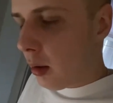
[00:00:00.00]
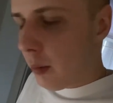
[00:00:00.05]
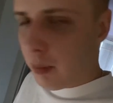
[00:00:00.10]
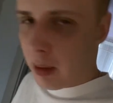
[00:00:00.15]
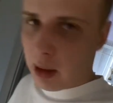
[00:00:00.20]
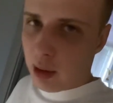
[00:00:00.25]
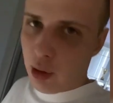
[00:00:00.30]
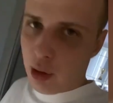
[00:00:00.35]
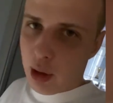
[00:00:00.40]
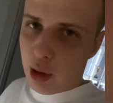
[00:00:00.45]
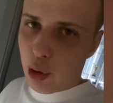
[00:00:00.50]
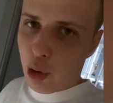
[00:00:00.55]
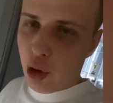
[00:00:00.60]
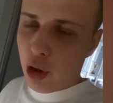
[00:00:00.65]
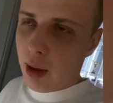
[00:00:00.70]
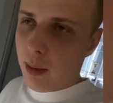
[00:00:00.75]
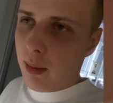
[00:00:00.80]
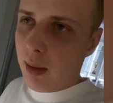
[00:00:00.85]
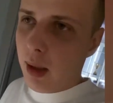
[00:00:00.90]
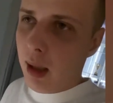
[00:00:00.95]
I bardzo rzadko
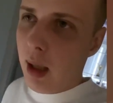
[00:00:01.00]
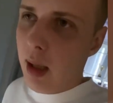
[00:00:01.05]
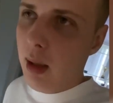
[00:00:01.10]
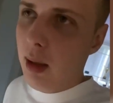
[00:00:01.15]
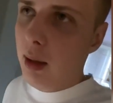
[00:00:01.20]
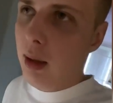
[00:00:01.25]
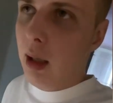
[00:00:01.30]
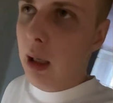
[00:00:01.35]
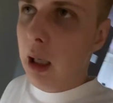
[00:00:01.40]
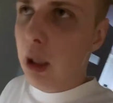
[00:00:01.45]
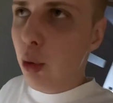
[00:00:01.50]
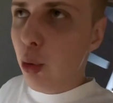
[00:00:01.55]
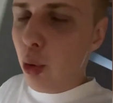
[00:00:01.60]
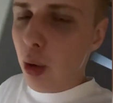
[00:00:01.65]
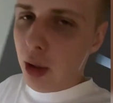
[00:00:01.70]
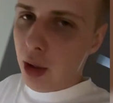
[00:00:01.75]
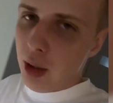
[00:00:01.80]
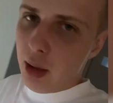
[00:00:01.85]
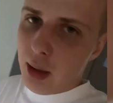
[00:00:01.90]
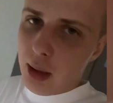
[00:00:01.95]
się mylę, a
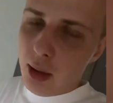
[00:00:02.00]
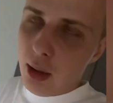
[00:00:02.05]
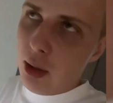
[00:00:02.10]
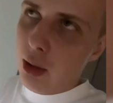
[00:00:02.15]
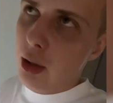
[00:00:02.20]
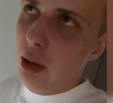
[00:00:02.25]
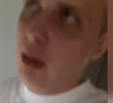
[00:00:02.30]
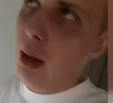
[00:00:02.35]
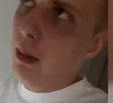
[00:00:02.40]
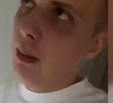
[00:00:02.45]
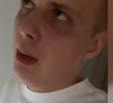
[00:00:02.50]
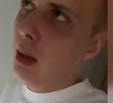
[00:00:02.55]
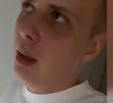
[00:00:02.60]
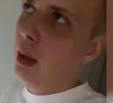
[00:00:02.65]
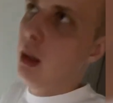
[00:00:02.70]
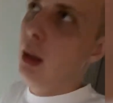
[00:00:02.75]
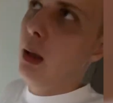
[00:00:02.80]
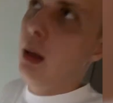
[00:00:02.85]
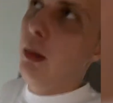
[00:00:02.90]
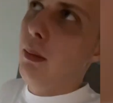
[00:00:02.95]
tutaj się zaskoczyłem,
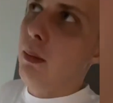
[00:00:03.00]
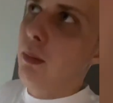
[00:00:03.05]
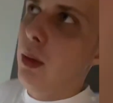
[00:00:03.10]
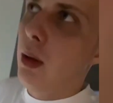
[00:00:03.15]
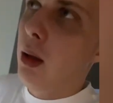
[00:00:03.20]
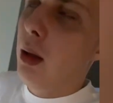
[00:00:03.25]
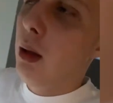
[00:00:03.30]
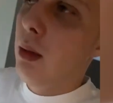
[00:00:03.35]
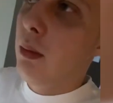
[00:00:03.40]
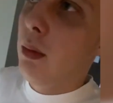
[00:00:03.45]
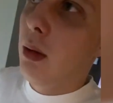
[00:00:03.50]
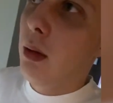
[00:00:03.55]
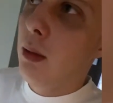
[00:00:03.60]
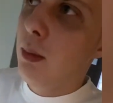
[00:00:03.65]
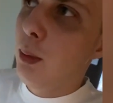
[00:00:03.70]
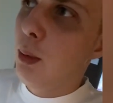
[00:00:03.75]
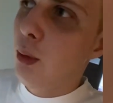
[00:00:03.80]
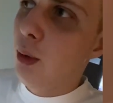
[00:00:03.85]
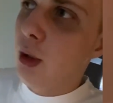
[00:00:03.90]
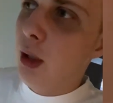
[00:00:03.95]
bo,
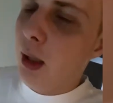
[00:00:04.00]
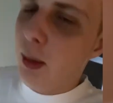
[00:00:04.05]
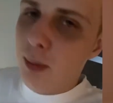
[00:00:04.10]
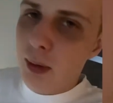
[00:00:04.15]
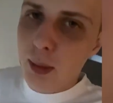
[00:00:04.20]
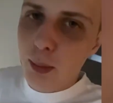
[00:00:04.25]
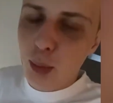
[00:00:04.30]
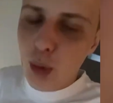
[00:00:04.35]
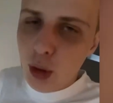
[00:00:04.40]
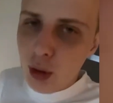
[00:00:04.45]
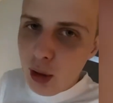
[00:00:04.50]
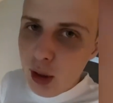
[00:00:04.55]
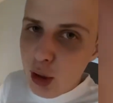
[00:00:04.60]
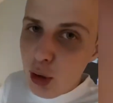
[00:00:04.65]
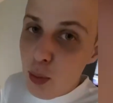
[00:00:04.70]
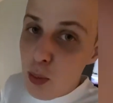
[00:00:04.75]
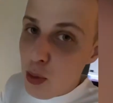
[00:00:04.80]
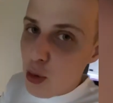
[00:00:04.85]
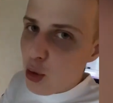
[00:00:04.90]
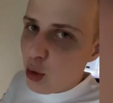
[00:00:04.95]
bo, bo że tak powiem, nie
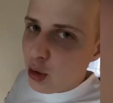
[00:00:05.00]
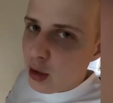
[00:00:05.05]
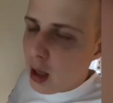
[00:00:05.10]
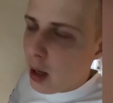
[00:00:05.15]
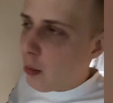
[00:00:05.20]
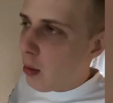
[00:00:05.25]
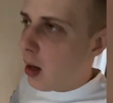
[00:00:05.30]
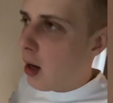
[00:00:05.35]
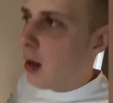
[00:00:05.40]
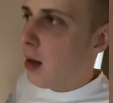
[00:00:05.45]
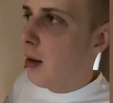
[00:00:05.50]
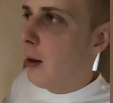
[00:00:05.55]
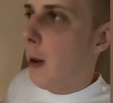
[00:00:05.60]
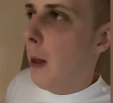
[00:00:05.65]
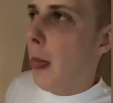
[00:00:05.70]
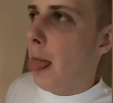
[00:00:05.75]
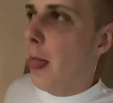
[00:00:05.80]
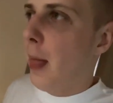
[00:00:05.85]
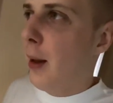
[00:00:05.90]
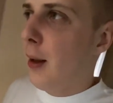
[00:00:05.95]
tyle sprostała
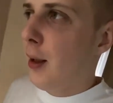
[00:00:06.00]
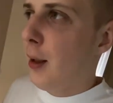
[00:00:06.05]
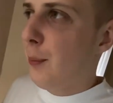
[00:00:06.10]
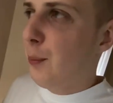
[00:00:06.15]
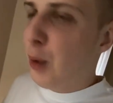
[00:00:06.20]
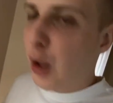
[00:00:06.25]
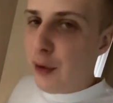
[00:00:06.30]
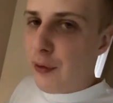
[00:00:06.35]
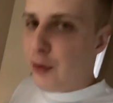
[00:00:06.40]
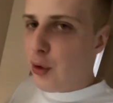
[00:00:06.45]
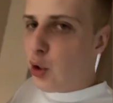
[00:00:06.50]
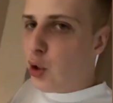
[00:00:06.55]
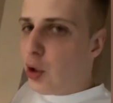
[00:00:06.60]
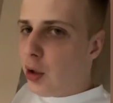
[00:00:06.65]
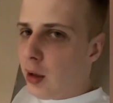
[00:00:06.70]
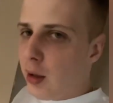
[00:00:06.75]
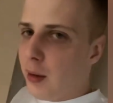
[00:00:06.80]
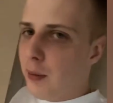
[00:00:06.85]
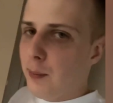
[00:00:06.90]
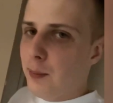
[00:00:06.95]
y, tej
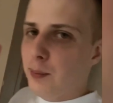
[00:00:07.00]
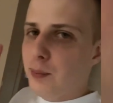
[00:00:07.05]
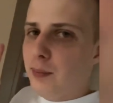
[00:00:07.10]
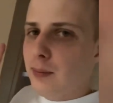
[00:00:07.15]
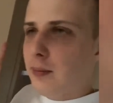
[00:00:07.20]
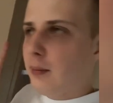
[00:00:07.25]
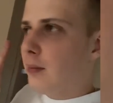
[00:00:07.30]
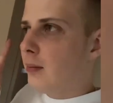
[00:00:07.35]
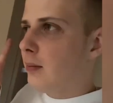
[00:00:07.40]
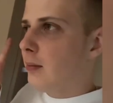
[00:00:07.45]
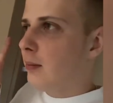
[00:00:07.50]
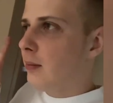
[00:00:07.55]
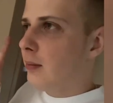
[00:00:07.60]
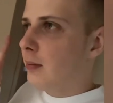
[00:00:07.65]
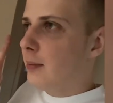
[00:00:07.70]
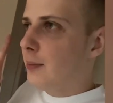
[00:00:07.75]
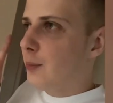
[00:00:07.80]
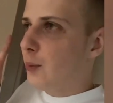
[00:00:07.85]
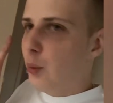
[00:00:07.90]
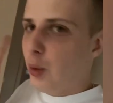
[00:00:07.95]
wizji y,
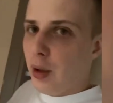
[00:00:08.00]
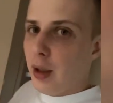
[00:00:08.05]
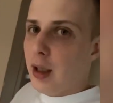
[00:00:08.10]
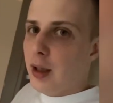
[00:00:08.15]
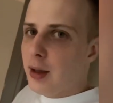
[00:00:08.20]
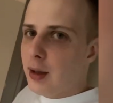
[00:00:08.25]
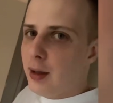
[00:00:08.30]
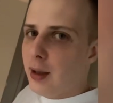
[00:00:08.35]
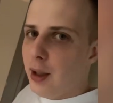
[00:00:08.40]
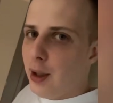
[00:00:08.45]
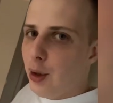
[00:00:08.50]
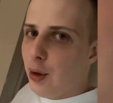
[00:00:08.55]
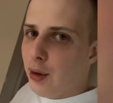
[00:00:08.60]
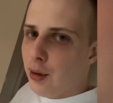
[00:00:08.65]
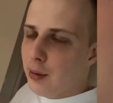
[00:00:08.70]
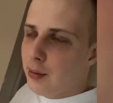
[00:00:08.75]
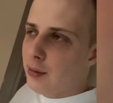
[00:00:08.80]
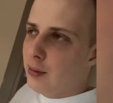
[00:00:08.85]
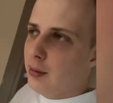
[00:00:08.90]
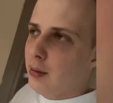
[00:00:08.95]
jest
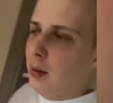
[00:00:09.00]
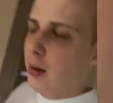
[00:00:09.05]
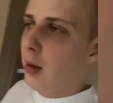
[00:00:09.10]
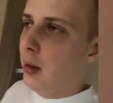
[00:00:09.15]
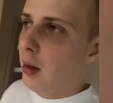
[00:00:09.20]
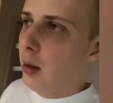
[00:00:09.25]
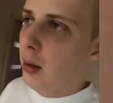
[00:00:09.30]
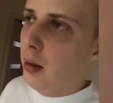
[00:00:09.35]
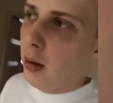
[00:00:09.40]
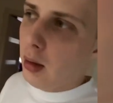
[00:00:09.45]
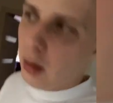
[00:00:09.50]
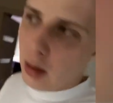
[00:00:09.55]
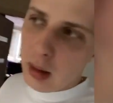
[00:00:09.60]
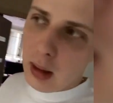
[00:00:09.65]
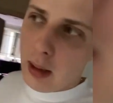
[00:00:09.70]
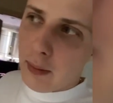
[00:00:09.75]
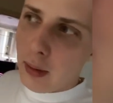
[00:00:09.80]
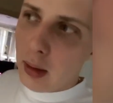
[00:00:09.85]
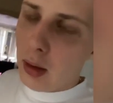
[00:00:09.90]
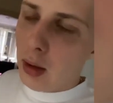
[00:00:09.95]
git, tylko
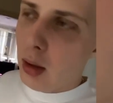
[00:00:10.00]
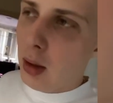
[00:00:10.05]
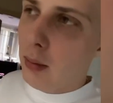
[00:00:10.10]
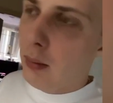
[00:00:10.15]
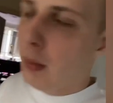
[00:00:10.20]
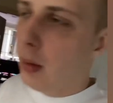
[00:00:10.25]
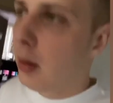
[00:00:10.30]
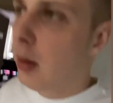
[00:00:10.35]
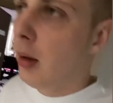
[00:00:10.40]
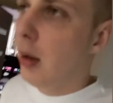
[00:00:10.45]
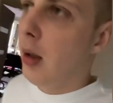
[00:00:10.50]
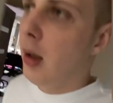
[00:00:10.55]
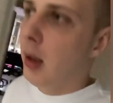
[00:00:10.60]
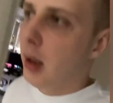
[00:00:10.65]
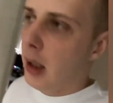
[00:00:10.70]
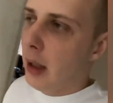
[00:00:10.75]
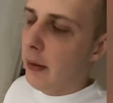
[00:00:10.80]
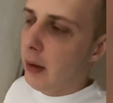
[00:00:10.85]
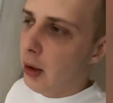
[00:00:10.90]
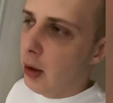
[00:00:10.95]
nawet ją,
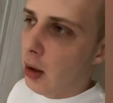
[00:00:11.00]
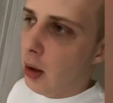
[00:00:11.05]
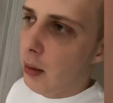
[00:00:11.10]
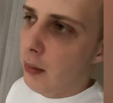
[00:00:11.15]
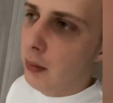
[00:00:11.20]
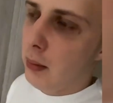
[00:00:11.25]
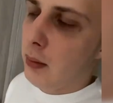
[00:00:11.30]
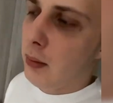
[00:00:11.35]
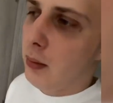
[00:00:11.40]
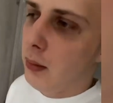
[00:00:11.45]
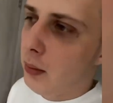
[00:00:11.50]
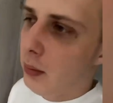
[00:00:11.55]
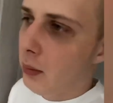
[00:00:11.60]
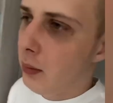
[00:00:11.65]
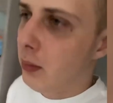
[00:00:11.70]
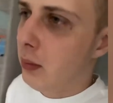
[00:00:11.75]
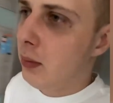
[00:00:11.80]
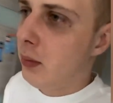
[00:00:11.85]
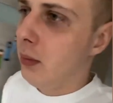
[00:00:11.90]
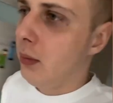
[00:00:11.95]
nawet ją
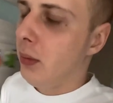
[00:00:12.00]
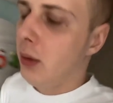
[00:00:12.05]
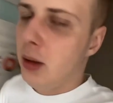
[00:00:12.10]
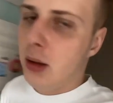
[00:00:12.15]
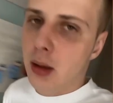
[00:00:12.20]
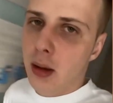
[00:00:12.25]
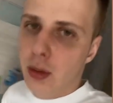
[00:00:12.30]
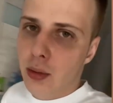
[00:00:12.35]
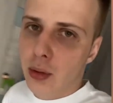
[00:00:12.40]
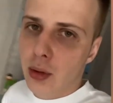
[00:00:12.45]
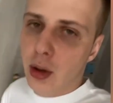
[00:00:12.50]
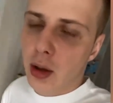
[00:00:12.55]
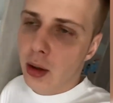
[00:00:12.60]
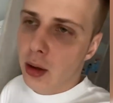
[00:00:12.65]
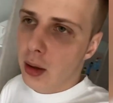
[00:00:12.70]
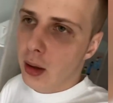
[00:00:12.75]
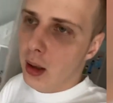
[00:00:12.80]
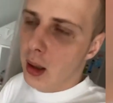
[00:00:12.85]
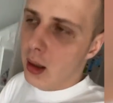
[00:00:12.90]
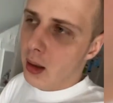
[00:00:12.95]

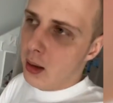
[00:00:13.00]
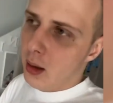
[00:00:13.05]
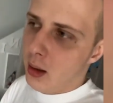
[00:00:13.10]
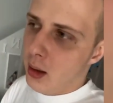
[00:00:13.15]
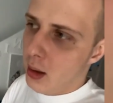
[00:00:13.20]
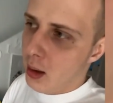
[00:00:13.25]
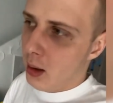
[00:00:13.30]
kilkukrotnie